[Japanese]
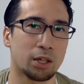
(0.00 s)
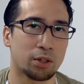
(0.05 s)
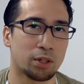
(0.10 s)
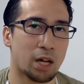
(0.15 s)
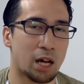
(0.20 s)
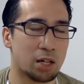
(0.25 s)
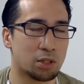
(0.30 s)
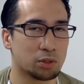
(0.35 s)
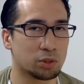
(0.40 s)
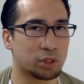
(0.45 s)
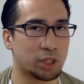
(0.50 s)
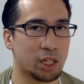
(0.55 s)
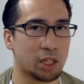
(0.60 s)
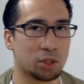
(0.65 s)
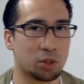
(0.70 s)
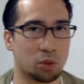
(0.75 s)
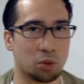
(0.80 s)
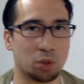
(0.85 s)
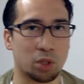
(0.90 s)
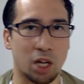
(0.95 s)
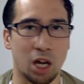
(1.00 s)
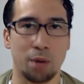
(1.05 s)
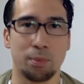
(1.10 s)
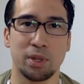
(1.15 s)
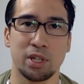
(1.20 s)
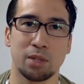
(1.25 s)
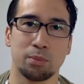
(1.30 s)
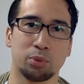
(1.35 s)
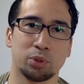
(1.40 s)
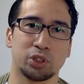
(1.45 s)
ある程度の
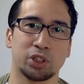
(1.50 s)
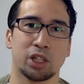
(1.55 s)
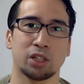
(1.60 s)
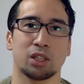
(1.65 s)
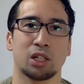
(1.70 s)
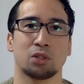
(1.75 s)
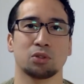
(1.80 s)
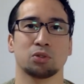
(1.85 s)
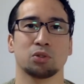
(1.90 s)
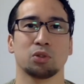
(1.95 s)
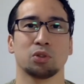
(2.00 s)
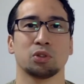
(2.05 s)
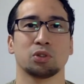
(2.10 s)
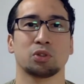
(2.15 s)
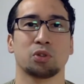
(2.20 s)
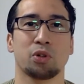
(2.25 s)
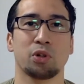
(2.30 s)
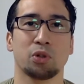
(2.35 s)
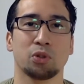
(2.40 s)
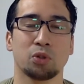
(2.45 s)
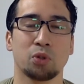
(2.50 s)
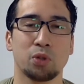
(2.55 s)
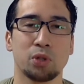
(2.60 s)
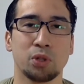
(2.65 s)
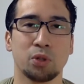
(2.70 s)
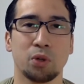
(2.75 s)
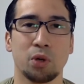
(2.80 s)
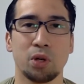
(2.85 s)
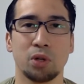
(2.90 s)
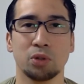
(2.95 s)
壁にぶち当たるとそれを乗り
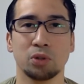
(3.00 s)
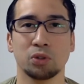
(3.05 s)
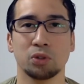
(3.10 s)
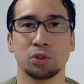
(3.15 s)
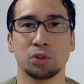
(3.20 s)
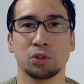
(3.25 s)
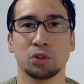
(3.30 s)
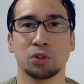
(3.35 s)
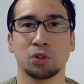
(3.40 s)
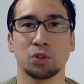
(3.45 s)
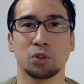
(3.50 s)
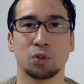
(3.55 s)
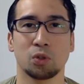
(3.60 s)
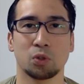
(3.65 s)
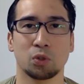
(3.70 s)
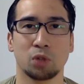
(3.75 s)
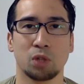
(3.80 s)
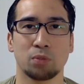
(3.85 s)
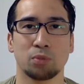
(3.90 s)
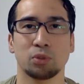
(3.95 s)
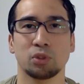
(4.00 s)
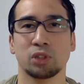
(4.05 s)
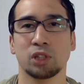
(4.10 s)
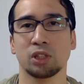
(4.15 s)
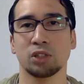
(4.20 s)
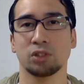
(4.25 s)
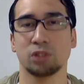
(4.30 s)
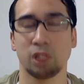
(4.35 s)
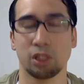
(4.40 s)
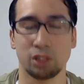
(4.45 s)
越えるということが難
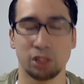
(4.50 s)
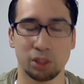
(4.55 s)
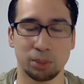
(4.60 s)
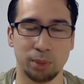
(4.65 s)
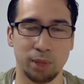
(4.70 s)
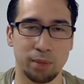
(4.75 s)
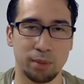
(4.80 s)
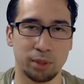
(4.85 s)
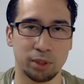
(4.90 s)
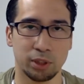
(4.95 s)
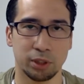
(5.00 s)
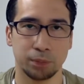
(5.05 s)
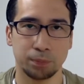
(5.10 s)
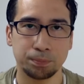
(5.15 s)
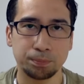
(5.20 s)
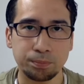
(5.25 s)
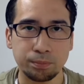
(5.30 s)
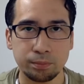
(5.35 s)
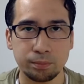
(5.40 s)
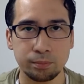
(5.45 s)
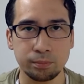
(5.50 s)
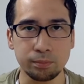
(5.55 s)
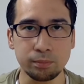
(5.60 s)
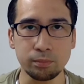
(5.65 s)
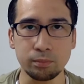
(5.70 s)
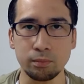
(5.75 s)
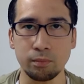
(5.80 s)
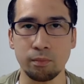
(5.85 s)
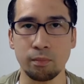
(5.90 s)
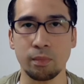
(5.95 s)
しくなってしまいます。
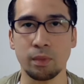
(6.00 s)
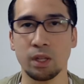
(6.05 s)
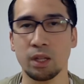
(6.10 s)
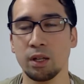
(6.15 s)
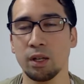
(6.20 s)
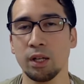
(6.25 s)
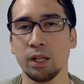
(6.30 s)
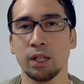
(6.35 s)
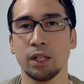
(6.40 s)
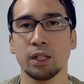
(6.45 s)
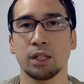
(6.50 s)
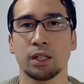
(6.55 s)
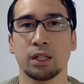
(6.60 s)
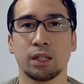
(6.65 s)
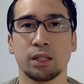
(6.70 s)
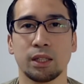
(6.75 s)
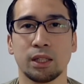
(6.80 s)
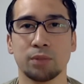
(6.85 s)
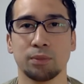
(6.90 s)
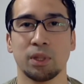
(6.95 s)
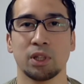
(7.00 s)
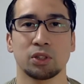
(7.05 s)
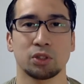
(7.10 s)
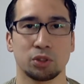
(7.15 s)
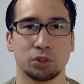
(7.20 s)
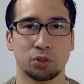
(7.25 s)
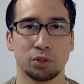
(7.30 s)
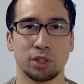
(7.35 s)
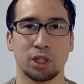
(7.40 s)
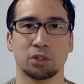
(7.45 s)
うん、でまあ
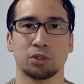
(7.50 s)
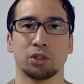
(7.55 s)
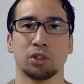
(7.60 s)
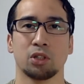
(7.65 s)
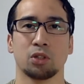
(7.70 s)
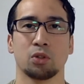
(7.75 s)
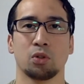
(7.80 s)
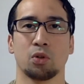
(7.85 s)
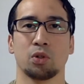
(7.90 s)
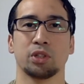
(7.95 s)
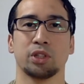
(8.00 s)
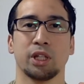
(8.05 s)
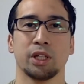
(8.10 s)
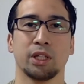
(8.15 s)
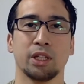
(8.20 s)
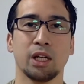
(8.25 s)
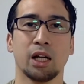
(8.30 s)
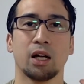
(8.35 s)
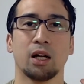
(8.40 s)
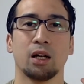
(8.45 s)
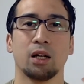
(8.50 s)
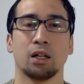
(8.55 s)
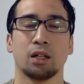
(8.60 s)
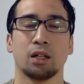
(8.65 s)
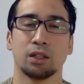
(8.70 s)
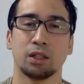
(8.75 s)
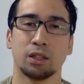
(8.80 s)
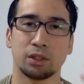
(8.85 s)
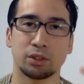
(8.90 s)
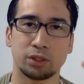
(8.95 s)
とにかく合理的な
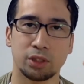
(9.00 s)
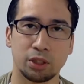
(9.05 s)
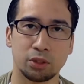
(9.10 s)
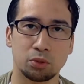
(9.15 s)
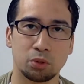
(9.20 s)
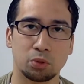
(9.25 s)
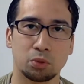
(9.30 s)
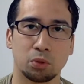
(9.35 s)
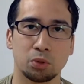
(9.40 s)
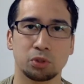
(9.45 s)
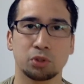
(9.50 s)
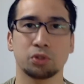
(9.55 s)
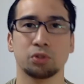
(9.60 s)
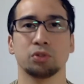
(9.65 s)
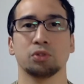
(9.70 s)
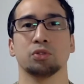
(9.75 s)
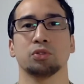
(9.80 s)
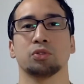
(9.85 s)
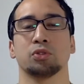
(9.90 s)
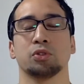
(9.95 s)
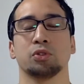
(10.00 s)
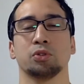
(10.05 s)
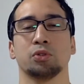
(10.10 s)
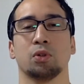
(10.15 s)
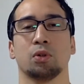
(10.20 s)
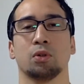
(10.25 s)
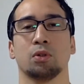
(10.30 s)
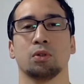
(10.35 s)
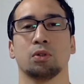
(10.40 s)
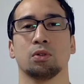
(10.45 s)
説得をするという
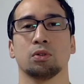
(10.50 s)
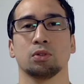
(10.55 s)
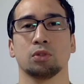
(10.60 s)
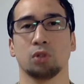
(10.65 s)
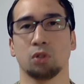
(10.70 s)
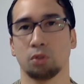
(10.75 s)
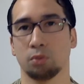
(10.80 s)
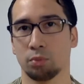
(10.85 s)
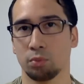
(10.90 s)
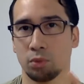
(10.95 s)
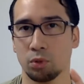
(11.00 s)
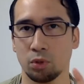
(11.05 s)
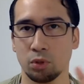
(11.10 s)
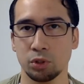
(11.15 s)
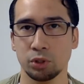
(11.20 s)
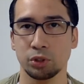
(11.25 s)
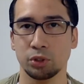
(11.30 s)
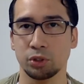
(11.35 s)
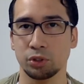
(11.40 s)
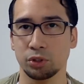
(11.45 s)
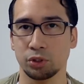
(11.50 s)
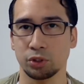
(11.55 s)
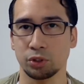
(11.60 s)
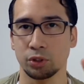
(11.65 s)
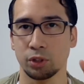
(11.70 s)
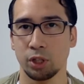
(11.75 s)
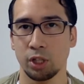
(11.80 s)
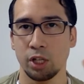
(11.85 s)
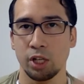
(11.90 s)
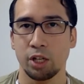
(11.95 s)
方法ともう一つ
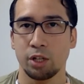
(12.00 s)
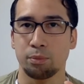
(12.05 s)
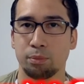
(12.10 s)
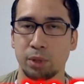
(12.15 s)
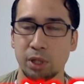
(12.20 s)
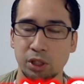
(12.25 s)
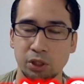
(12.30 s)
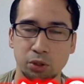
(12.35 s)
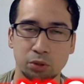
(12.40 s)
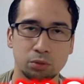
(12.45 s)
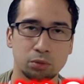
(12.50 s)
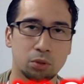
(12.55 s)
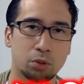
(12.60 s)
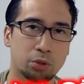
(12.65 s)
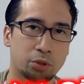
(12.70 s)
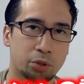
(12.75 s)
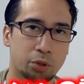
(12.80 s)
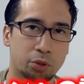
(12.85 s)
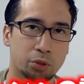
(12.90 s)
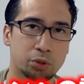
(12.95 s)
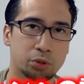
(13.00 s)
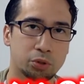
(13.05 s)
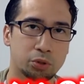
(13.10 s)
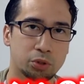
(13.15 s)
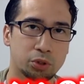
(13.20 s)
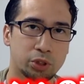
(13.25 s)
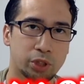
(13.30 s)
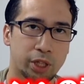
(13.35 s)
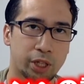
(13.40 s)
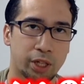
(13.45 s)
ビジョンを共有
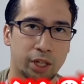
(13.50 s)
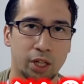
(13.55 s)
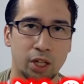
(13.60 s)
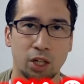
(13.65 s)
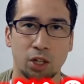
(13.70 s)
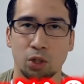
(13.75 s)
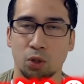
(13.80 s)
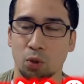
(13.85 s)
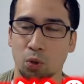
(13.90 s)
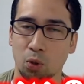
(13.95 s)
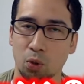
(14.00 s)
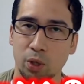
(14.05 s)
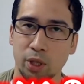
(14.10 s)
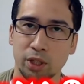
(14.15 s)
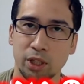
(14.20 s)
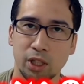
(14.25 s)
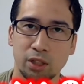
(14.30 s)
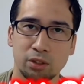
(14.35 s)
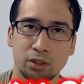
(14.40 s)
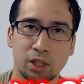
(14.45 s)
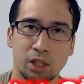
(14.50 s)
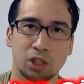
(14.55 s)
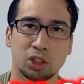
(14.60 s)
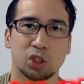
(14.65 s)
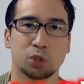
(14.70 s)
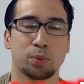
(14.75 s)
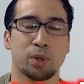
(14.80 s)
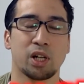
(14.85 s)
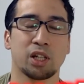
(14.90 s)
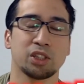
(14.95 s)
してこれだったら
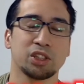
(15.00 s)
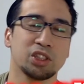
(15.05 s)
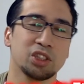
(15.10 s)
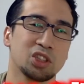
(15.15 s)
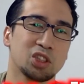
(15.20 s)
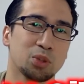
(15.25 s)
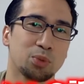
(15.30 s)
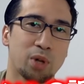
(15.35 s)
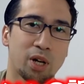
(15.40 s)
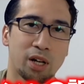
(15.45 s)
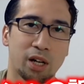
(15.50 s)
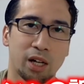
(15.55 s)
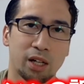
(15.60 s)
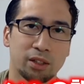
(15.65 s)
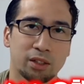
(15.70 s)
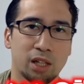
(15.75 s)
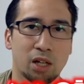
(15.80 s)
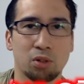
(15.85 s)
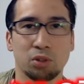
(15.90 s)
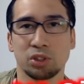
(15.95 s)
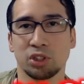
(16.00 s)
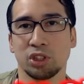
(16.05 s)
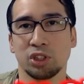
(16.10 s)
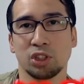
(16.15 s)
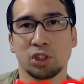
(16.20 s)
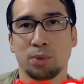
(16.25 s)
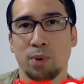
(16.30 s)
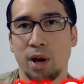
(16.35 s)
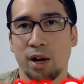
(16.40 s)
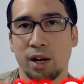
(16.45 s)
素晴らしいって思わない楽しいっ
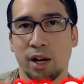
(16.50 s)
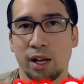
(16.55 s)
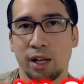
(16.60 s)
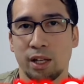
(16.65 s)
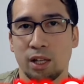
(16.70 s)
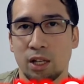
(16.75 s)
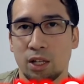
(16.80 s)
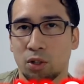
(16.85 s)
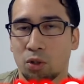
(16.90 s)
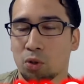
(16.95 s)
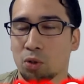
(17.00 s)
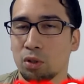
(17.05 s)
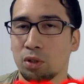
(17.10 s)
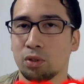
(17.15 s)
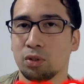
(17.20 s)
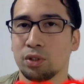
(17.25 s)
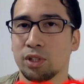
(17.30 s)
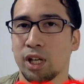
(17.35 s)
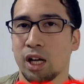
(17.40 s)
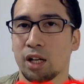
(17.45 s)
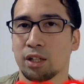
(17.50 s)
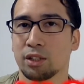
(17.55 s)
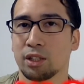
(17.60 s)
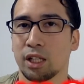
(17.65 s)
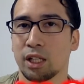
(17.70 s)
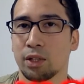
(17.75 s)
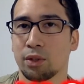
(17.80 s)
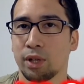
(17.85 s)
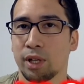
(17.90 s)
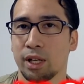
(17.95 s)
て思わないこういう風にあり
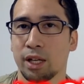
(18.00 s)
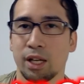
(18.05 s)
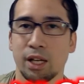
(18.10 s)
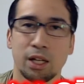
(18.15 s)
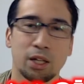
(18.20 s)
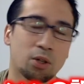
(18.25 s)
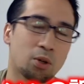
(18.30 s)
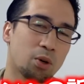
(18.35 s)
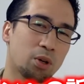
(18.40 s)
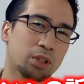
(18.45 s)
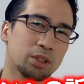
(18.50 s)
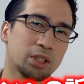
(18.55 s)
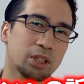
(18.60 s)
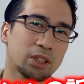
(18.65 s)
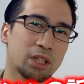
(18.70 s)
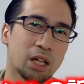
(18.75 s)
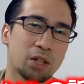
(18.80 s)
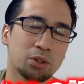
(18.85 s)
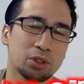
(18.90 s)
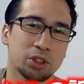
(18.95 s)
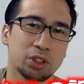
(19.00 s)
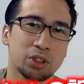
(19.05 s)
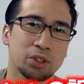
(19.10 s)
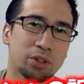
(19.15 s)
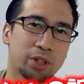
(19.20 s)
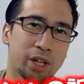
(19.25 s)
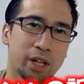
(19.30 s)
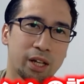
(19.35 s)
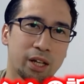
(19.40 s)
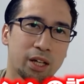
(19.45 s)
たいよねこれって楽しい
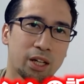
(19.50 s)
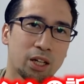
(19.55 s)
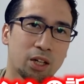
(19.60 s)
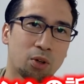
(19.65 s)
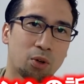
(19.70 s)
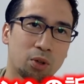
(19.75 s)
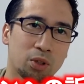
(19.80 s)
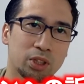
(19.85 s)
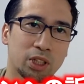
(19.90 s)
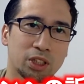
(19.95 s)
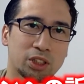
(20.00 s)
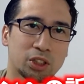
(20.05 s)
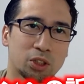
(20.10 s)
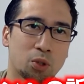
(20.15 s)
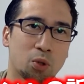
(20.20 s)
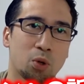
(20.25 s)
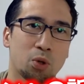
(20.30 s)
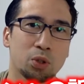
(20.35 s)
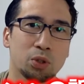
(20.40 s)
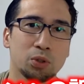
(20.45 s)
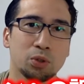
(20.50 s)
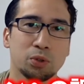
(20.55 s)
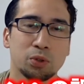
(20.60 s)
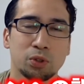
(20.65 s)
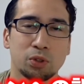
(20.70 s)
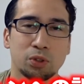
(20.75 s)
よね俺たちこういう